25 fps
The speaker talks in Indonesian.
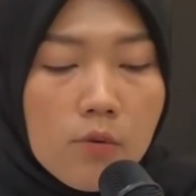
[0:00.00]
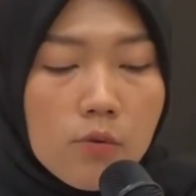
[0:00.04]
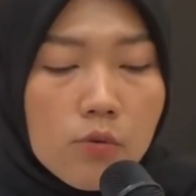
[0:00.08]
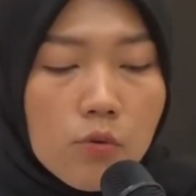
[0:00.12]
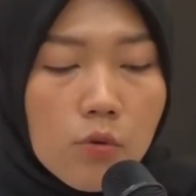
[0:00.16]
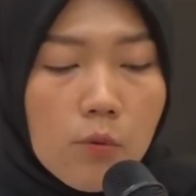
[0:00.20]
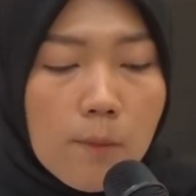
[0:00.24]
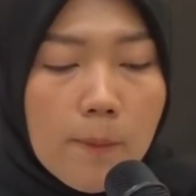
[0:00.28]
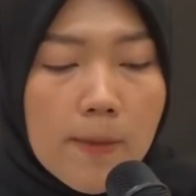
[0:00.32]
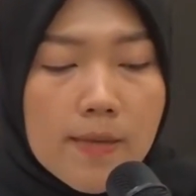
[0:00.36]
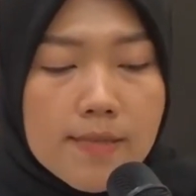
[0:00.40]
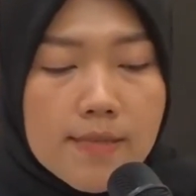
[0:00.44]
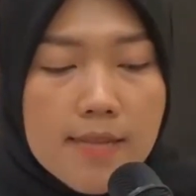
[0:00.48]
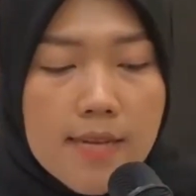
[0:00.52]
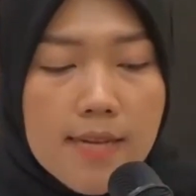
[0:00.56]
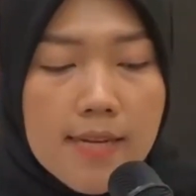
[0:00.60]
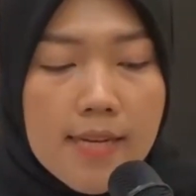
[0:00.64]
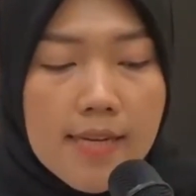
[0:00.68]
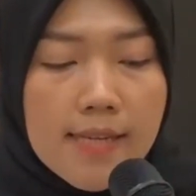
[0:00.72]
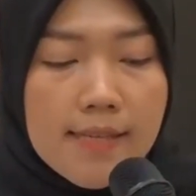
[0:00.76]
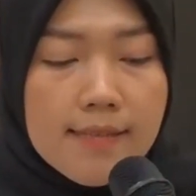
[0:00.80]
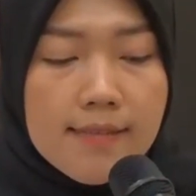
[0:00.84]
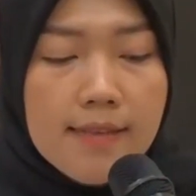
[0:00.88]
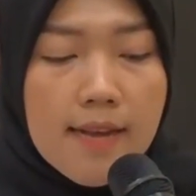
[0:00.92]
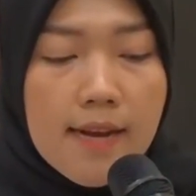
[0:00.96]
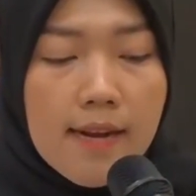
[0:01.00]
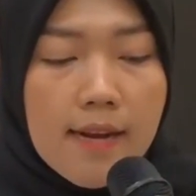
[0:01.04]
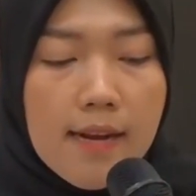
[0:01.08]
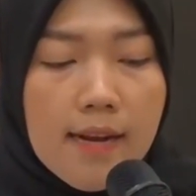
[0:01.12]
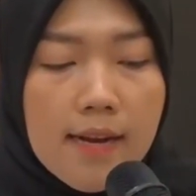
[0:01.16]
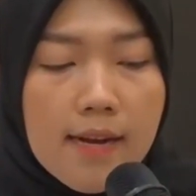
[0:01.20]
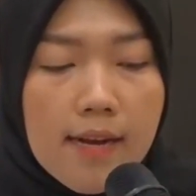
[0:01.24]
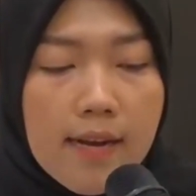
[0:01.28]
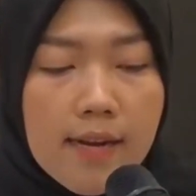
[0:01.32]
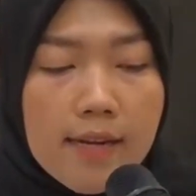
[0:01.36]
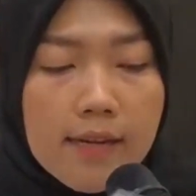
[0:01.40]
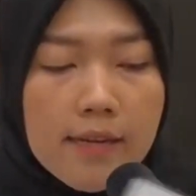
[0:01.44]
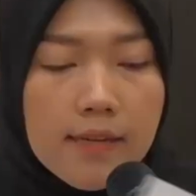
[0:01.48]
Untuk pasal yang
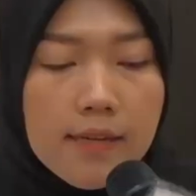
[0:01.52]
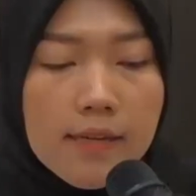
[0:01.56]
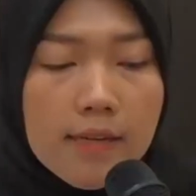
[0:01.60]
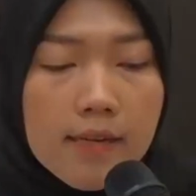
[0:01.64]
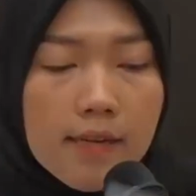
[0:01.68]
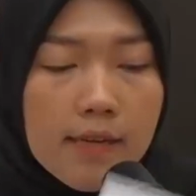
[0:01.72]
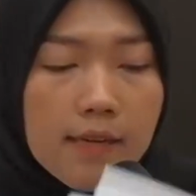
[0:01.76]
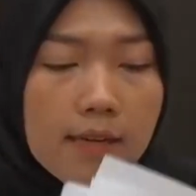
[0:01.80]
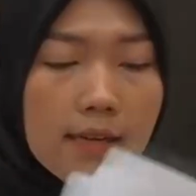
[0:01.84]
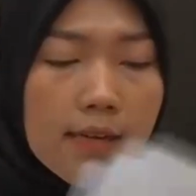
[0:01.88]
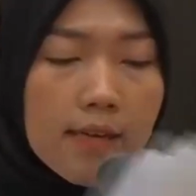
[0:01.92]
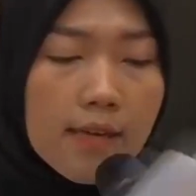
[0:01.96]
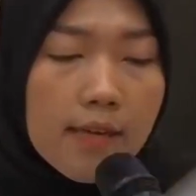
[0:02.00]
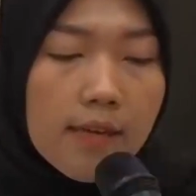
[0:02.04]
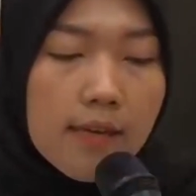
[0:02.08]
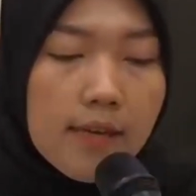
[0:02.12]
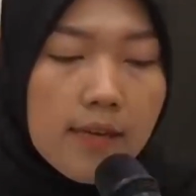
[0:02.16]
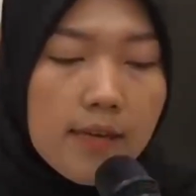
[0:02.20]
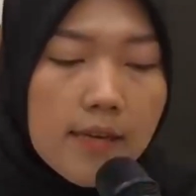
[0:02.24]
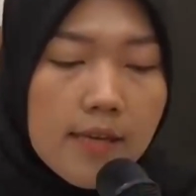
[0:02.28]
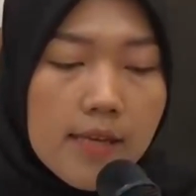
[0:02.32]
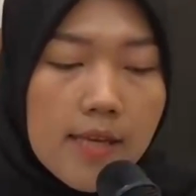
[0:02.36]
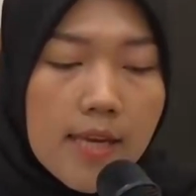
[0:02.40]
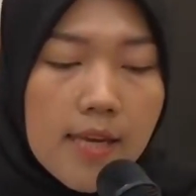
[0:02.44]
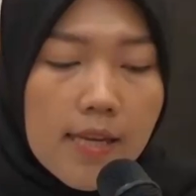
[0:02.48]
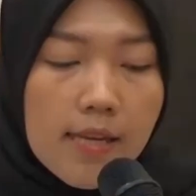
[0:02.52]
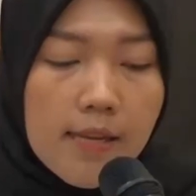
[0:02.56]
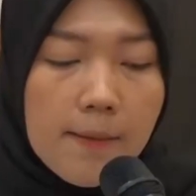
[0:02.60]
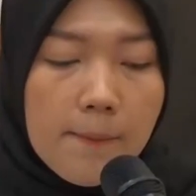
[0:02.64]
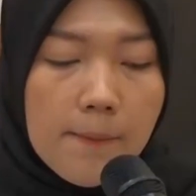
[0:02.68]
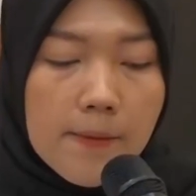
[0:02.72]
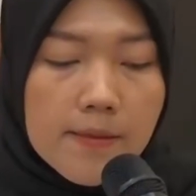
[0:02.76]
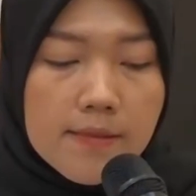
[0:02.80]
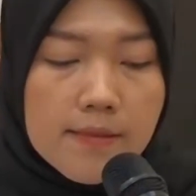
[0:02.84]
disangkakan, yakni